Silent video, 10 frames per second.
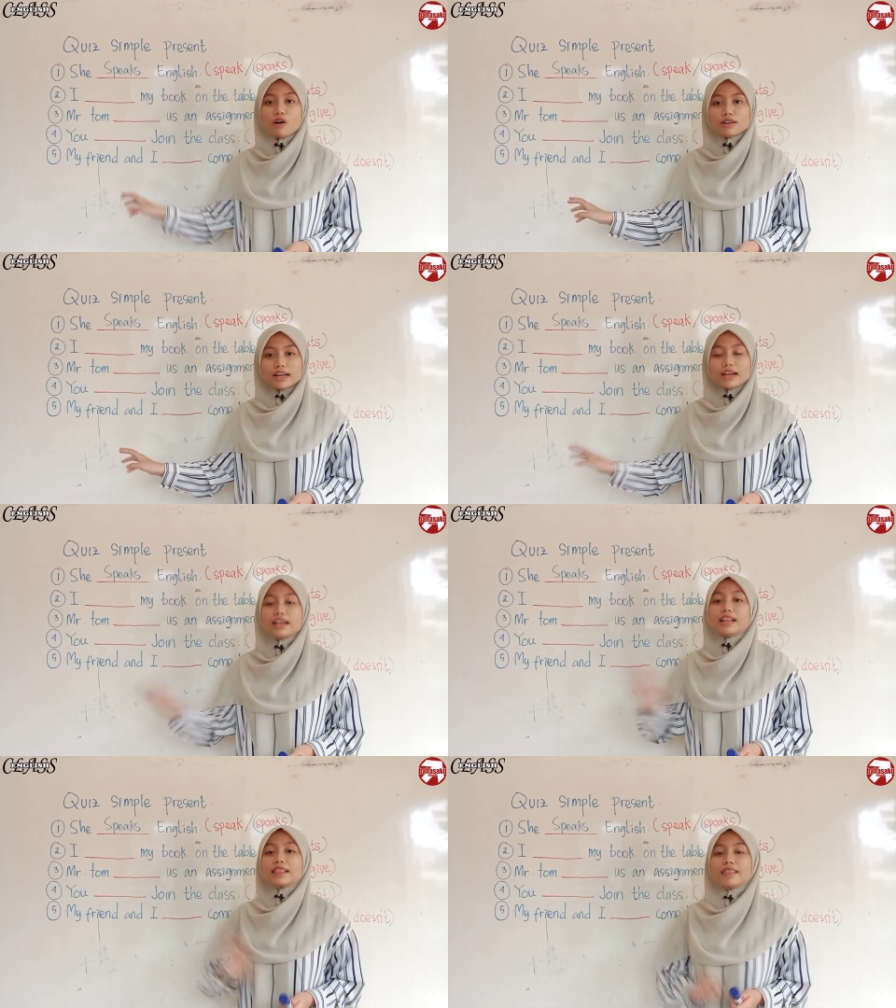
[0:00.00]
orang,
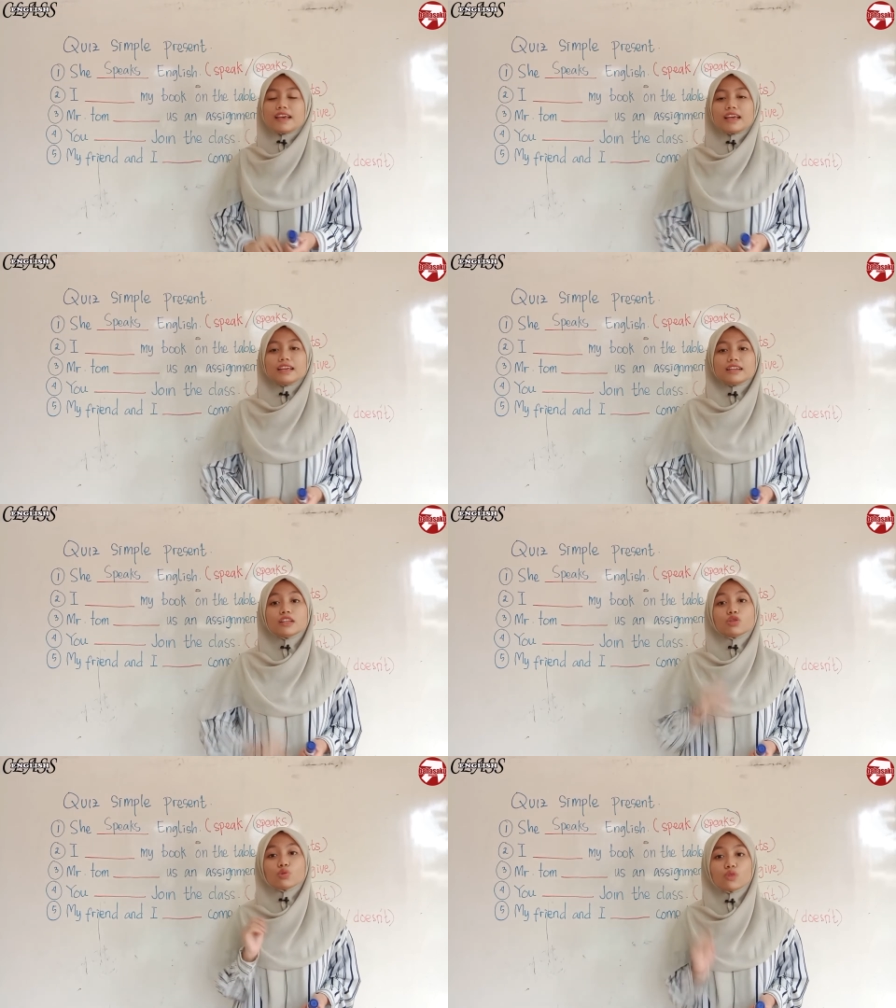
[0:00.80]
dia ini
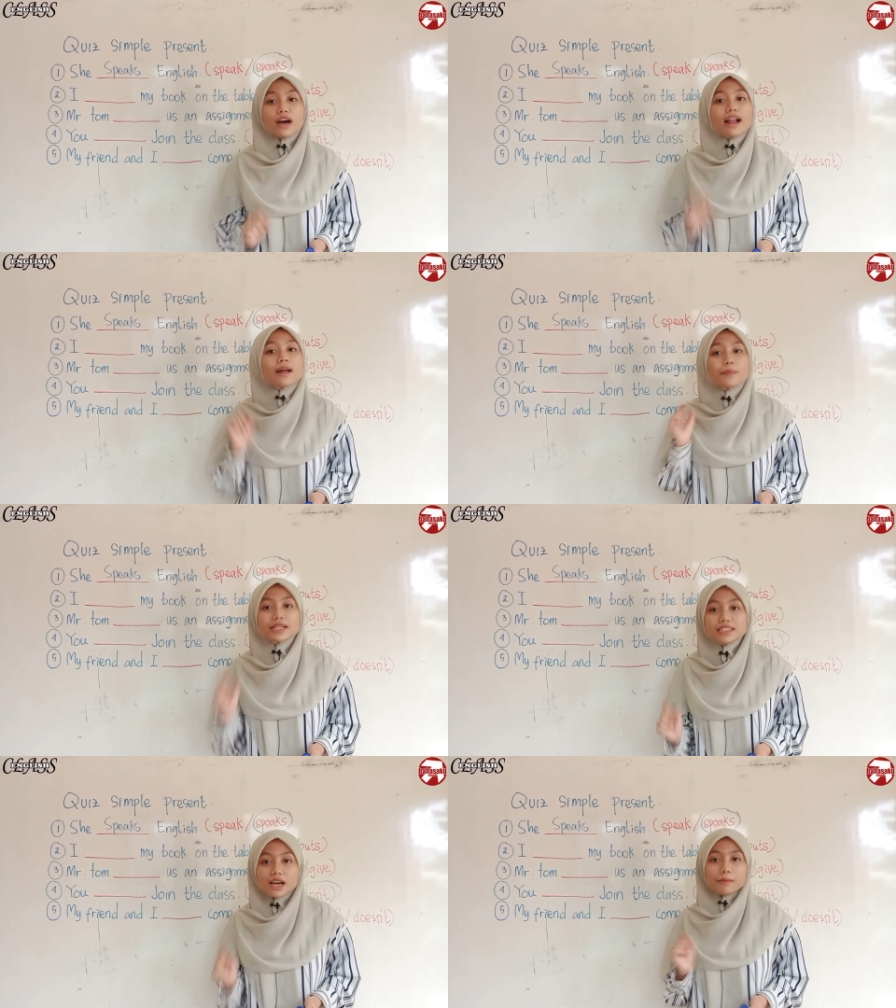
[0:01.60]
tunggal apa
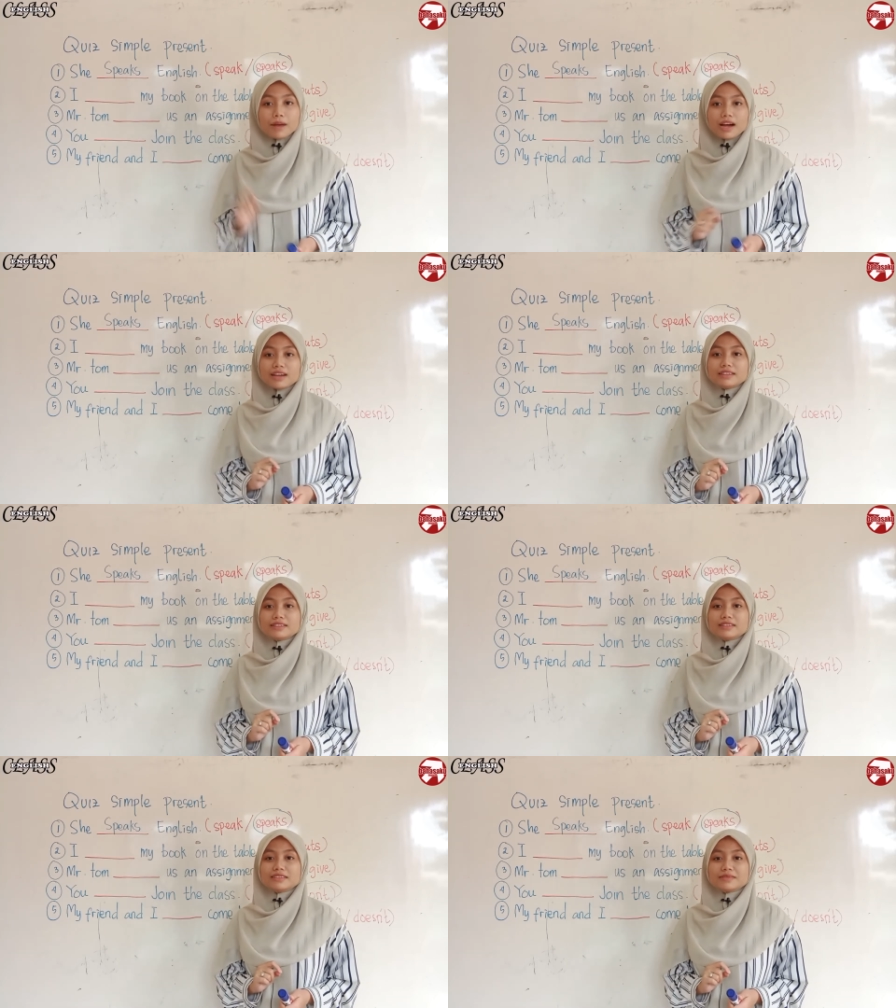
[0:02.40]
jama?
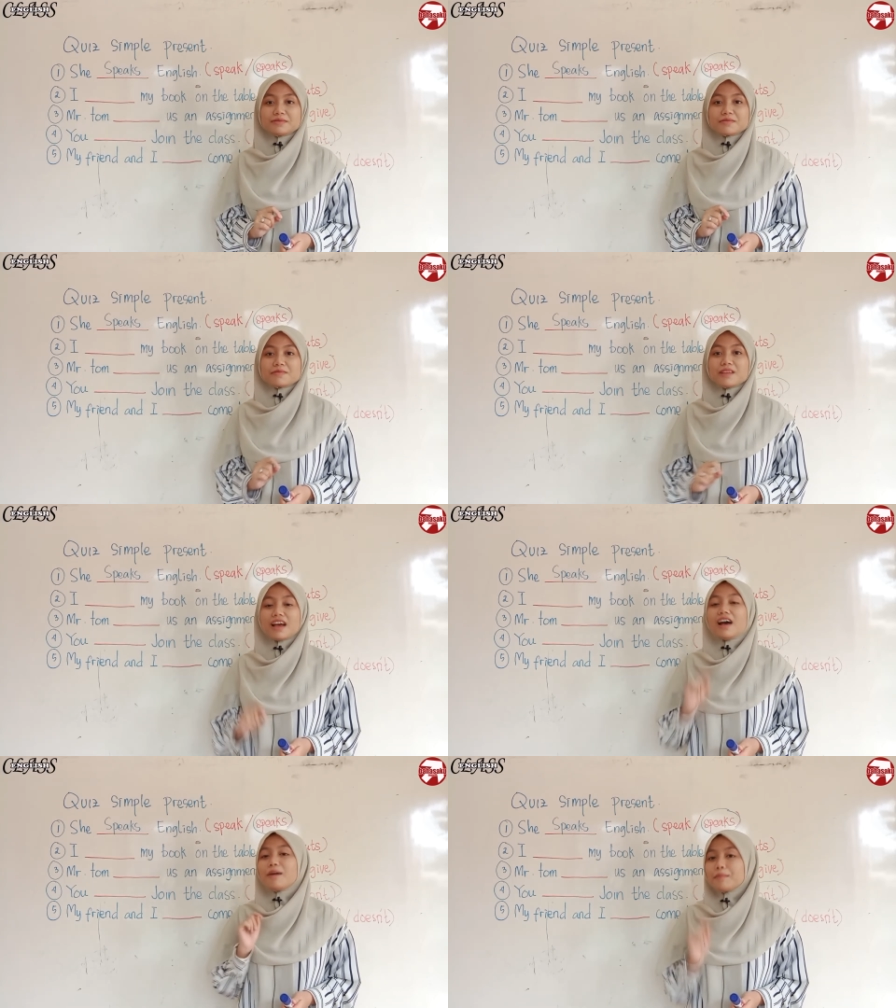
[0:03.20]

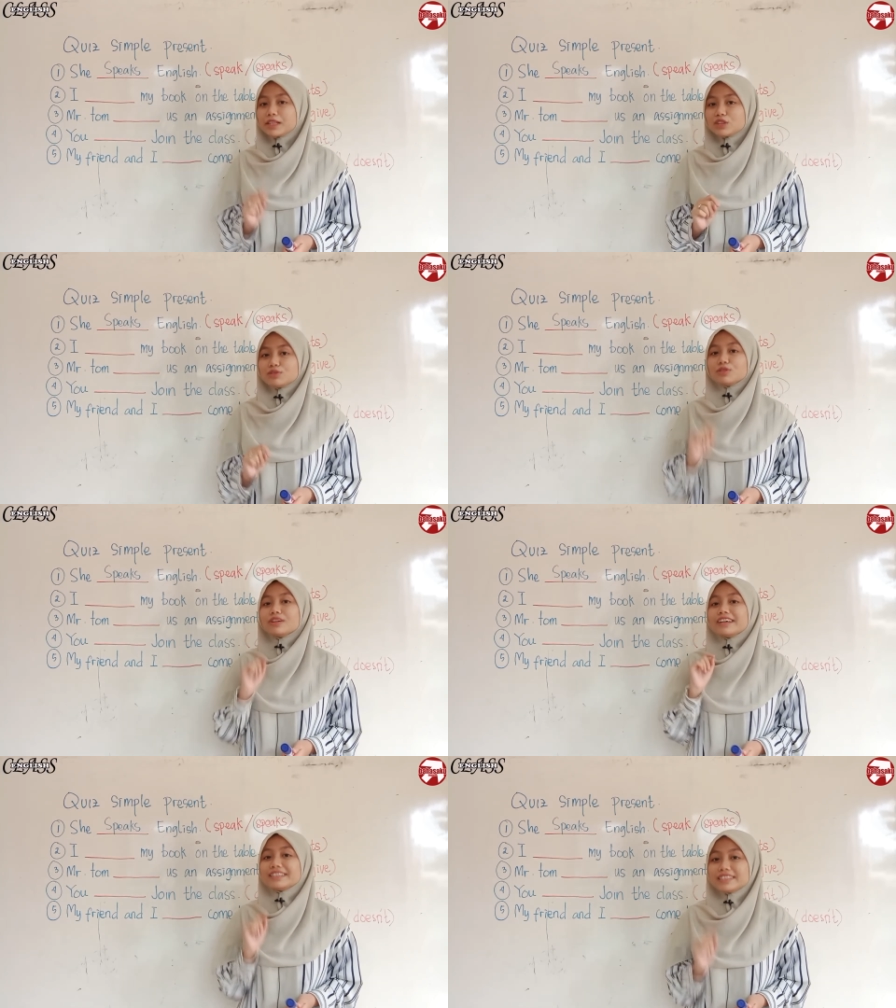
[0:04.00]
Betul,
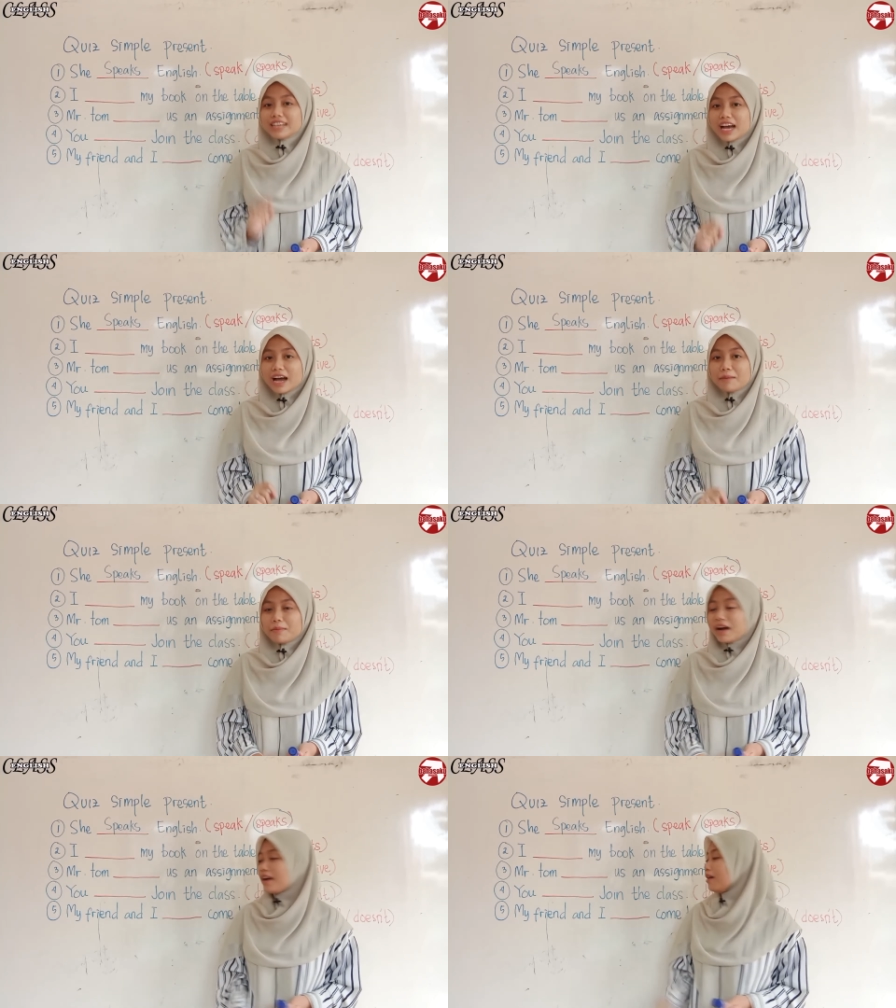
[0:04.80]
jama.